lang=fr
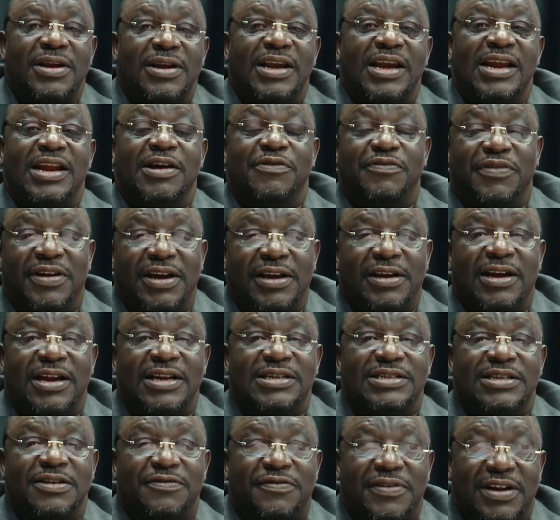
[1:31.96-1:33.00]
il est vrai que
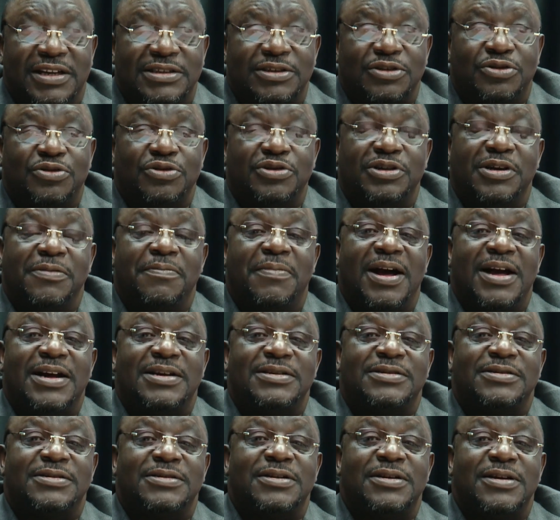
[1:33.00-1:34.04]
les infrastructures de
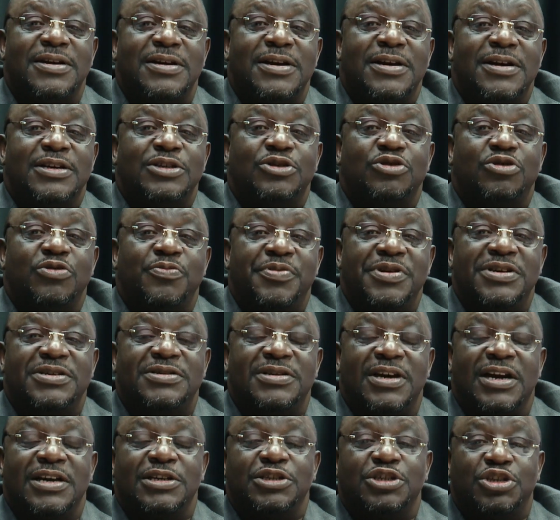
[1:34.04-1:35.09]
base
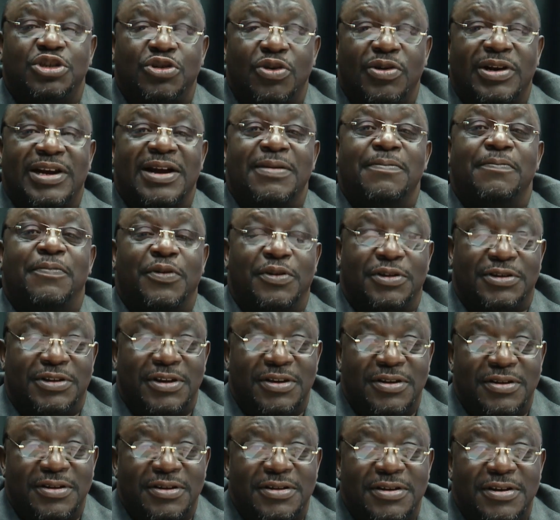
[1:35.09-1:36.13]
subissent un choc
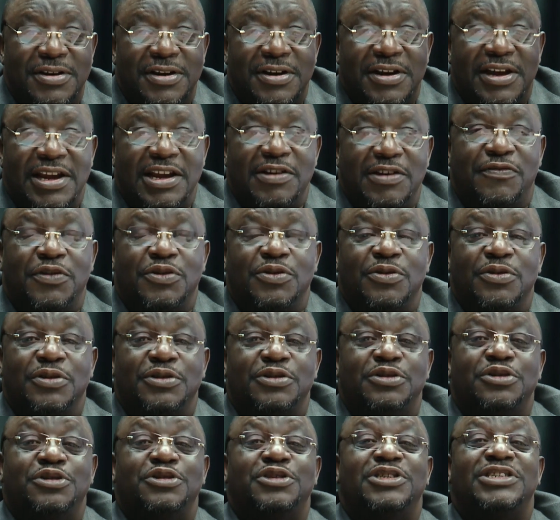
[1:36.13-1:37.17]
important. Il faut
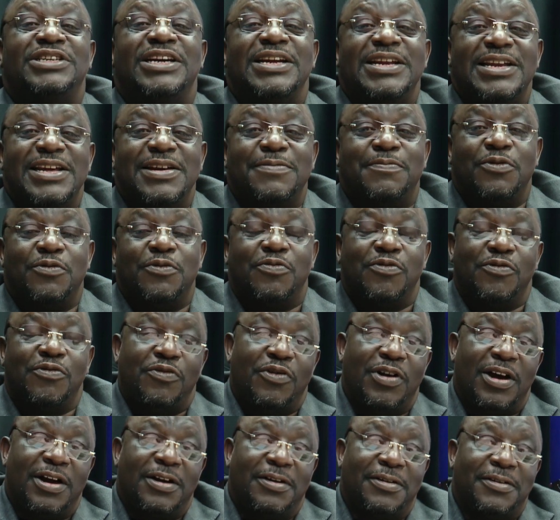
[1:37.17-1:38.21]
donc du génie pour
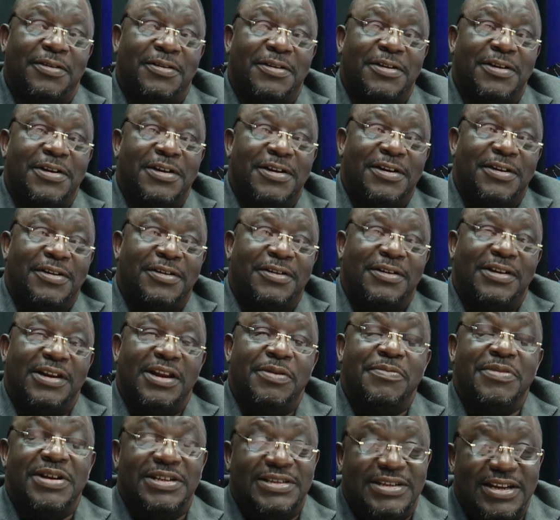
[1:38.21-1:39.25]
pouvoir euh,
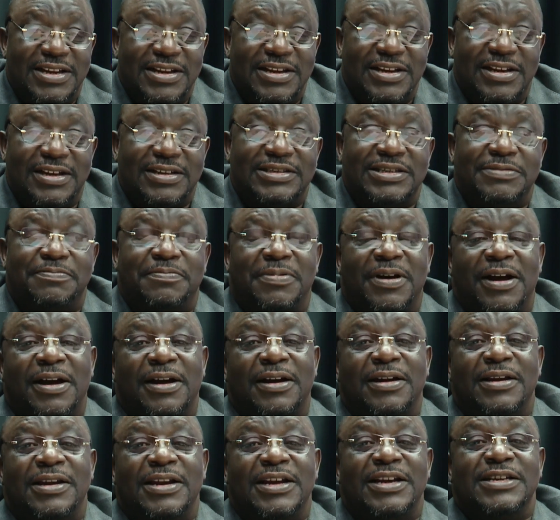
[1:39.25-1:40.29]
les maintenir, si
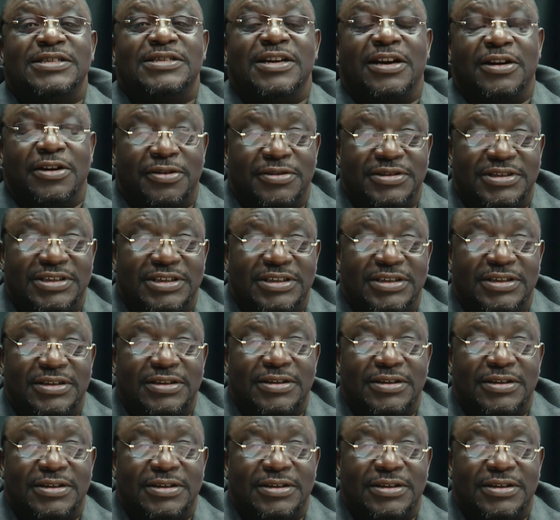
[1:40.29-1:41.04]
pas les agrandir.